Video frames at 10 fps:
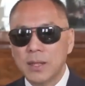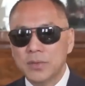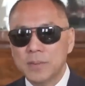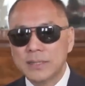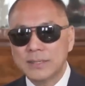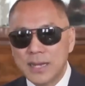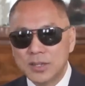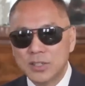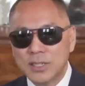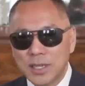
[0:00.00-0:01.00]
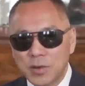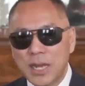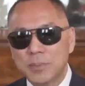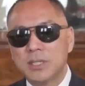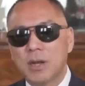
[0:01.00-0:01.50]
那么但是呢，他会拉
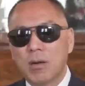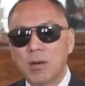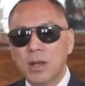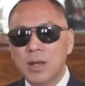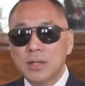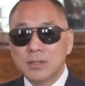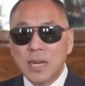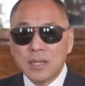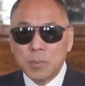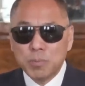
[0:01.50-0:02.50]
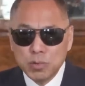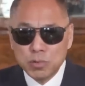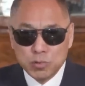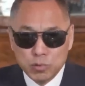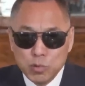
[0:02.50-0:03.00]
皮条，但是他不
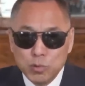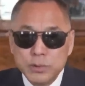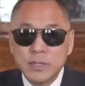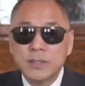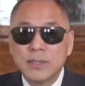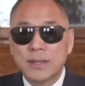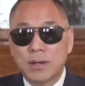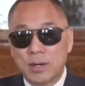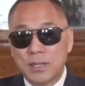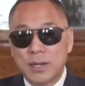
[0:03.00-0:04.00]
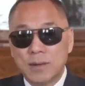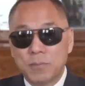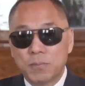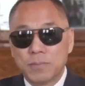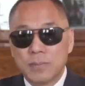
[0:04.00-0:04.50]
如吴增在哪儿了呢？
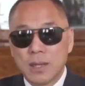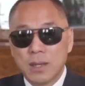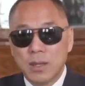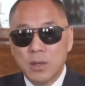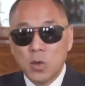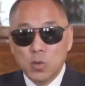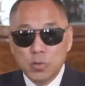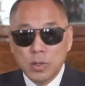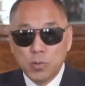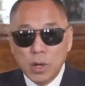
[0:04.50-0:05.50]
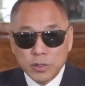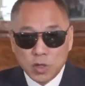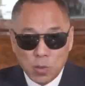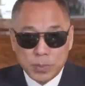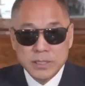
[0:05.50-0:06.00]
我我
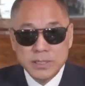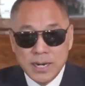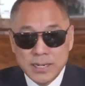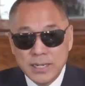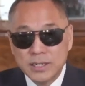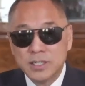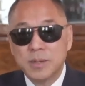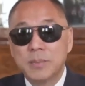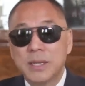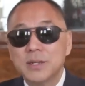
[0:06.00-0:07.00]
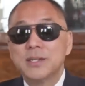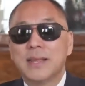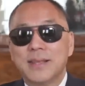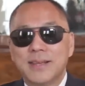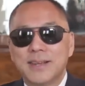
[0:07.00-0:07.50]
赵本山人家是个名人，
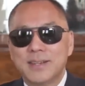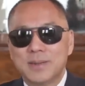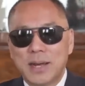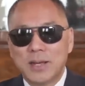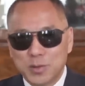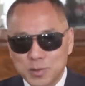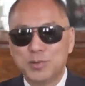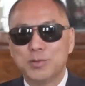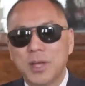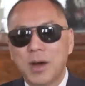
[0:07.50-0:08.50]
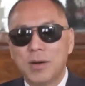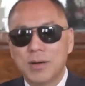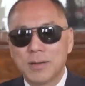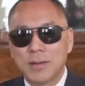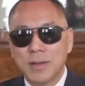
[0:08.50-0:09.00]
是吧？有渠道，
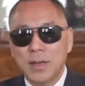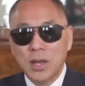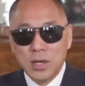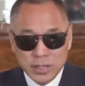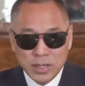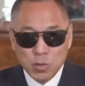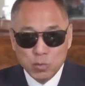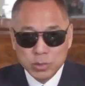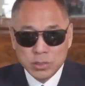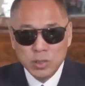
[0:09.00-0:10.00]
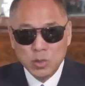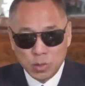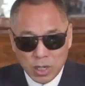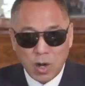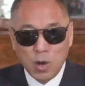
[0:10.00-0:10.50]
人家吴征有
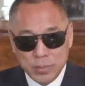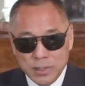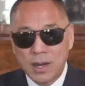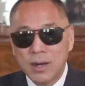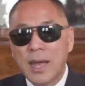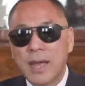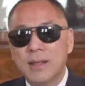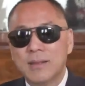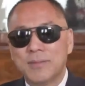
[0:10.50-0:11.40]
个老婆杨澜，